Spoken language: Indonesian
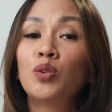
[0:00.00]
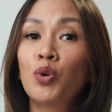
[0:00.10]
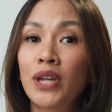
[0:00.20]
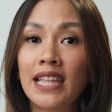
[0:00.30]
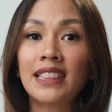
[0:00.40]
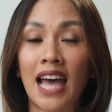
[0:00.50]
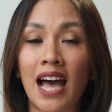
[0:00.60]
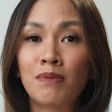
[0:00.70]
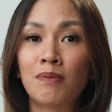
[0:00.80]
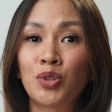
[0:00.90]
tubuh
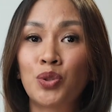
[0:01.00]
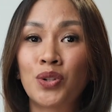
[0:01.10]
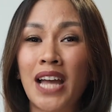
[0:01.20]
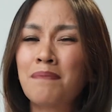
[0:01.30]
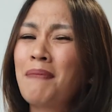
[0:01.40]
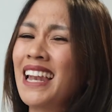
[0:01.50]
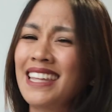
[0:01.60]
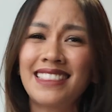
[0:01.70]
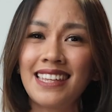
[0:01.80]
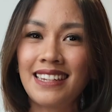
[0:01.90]
kita membutuhkan
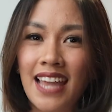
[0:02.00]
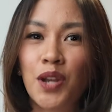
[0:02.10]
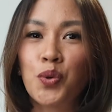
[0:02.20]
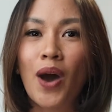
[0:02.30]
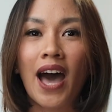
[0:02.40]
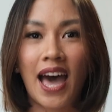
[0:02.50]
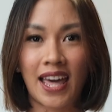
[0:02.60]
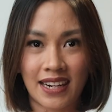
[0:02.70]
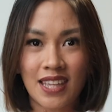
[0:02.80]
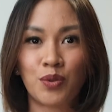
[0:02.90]
paling tidak dua
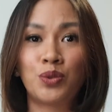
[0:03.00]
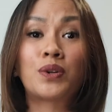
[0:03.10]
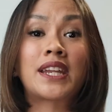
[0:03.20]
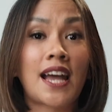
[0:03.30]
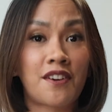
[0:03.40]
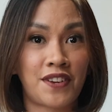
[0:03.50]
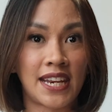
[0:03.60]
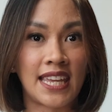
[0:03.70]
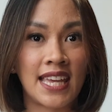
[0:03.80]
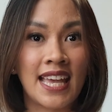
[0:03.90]
hari untuk
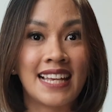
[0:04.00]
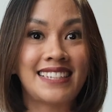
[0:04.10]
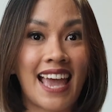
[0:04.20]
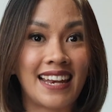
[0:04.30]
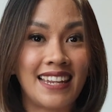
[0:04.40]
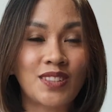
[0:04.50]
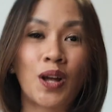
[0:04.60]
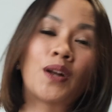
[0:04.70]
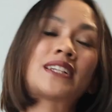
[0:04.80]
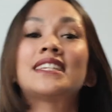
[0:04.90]
recovery. Jadi,
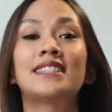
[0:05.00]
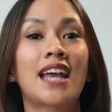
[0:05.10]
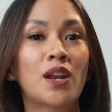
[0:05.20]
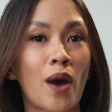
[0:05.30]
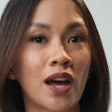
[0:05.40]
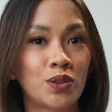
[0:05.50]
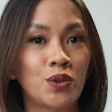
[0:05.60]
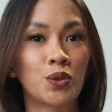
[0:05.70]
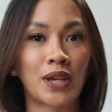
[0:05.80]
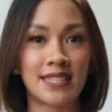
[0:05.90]
tolong disisihkan waktu
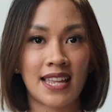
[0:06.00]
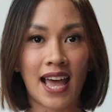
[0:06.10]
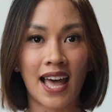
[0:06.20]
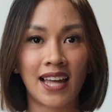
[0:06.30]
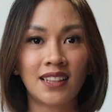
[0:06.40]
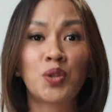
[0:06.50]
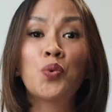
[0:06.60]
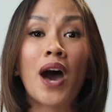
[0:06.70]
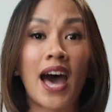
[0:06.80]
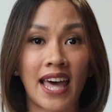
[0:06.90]
untuk istirahat
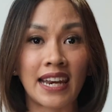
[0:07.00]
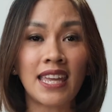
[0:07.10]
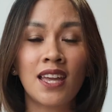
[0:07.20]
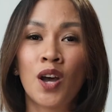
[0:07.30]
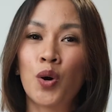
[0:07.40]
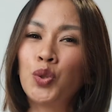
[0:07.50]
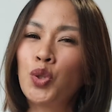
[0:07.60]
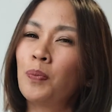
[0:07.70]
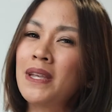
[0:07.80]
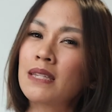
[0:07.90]
dua hari
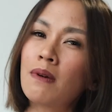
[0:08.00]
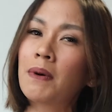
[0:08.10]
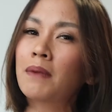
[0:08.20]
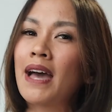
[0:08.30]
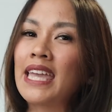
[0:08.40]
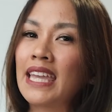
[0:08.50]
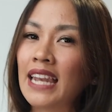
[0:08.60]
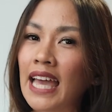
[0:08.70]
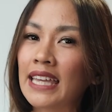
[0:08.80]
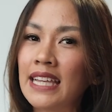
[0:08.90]
untuk bisa
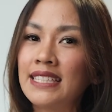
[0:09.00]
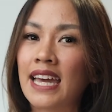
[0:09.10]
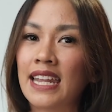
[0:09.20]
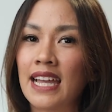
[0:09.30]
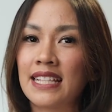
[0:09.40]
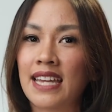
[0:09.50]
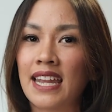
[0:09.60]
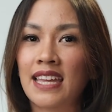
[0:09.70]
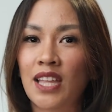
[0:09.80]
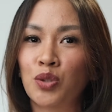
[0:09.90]
memperbaiki lagi
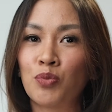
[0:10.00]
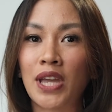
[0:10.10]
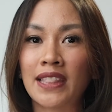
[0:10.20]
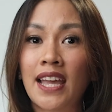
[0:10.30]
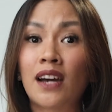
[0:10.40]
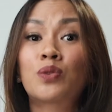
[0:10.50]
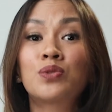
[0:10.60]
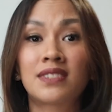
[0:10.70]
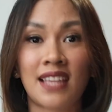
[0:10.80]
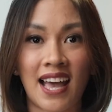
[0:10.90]
jaringan-jaringan tubuh kita yang
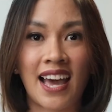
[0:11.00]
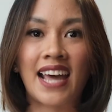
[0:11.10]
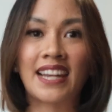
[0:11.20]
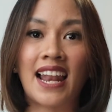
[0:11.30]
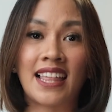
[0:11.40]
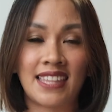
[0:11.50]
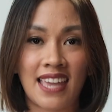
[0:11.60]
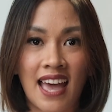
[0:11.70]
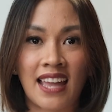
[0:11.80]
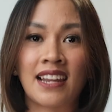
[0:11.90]
rusak karena
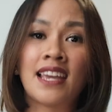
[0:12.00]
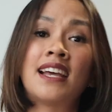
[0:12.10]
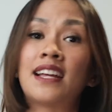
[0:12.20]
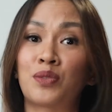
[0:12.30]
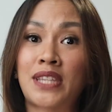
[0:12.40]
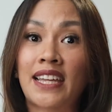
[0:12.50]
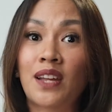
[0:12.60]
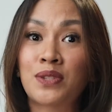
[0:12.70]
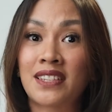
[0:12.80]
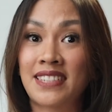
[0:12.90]
latihan.
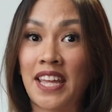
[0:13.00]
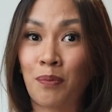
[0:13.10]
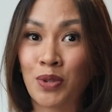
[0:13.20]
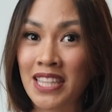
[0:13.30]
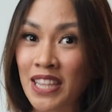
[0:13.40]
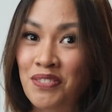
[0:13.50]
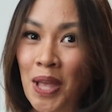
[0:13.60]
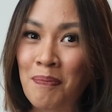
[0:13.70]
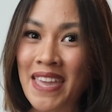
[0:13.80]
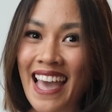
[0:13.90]
Rusaknya rusak secara positif
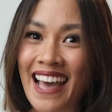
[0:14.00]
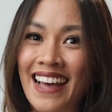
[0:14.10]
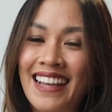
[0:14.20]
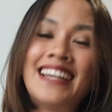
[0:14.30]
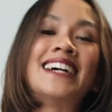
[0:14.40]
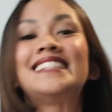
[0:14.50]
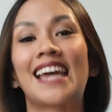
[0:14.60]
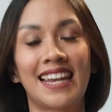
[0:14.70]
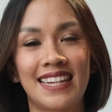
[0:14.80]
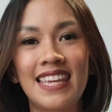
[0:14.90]
tapi ya,
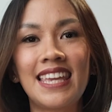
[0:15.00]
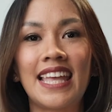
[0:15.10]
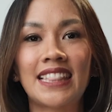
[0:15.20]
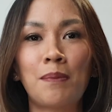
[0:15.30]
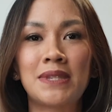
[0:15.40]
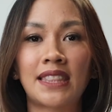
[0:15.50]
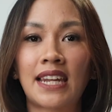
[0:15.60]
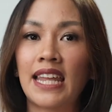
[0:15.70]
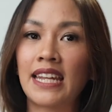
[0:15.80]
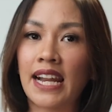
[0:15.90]
jadi kita bisa
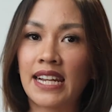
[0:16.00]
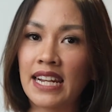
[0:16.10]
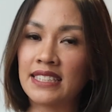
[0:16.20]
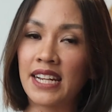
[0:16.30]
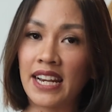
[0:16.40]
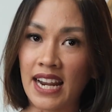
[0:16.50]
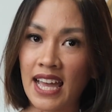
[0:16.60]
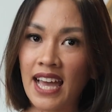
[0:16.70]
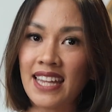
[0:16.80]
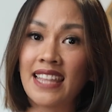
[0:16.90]
terhindar dari cedera
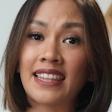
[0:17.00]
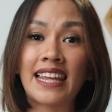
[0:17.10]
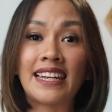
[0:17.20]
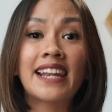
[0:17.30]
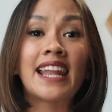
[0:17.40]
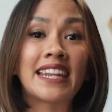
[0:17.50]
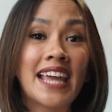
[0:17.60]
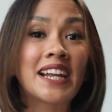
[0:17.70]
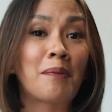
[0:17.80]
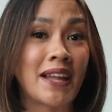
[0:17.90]
cedera dan terhindar dari
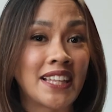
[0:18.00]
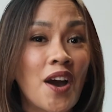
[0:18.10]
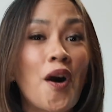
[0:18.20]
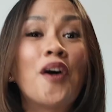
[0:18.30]
yang namanya